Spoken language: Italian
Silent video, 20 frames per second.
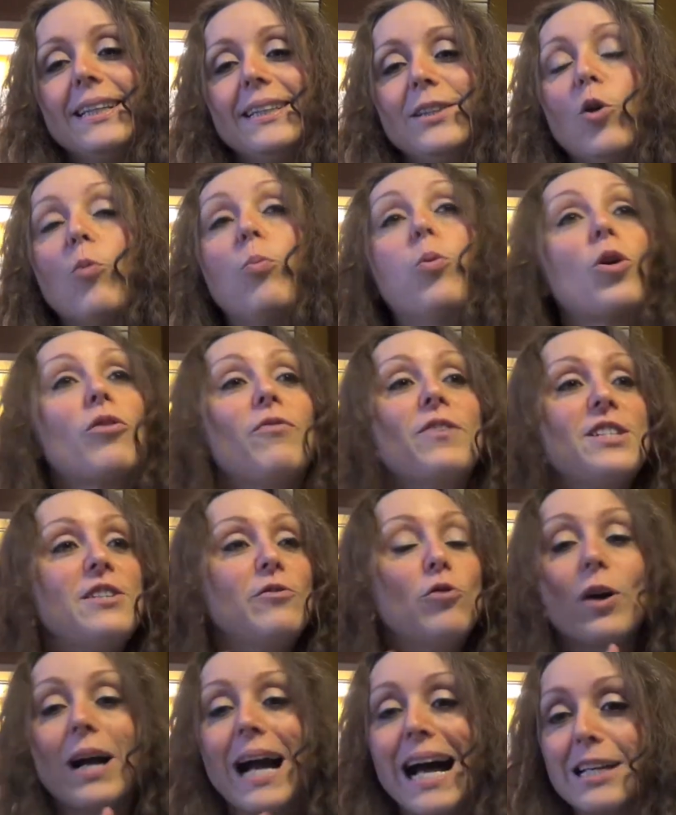eh, oppure
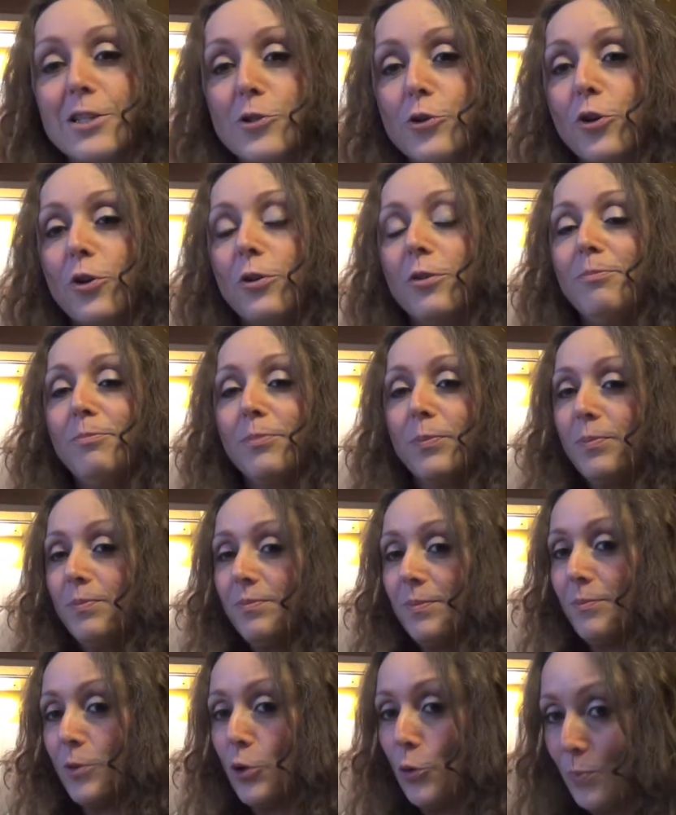facevo caso
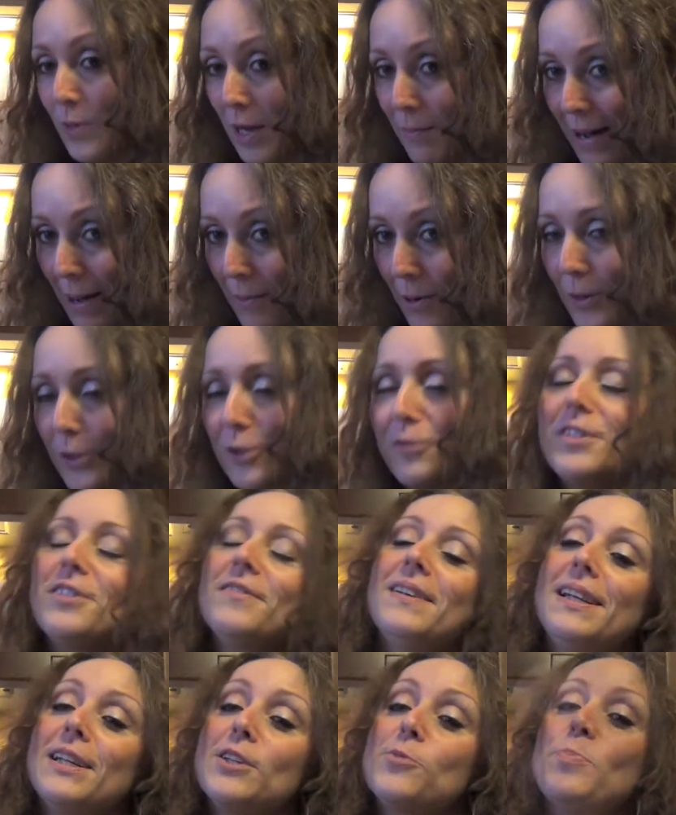mm, con mia mamma quando
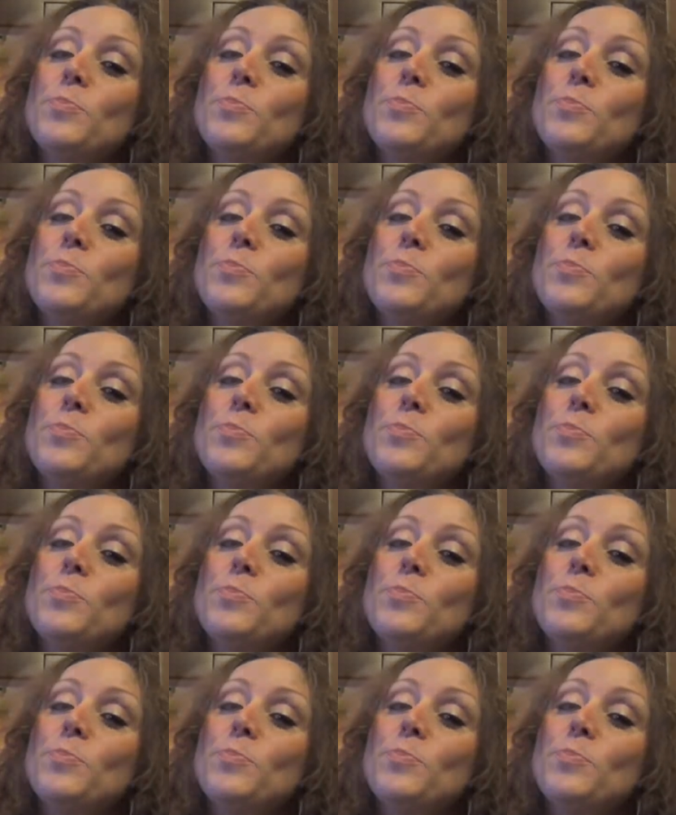facevamo la mm.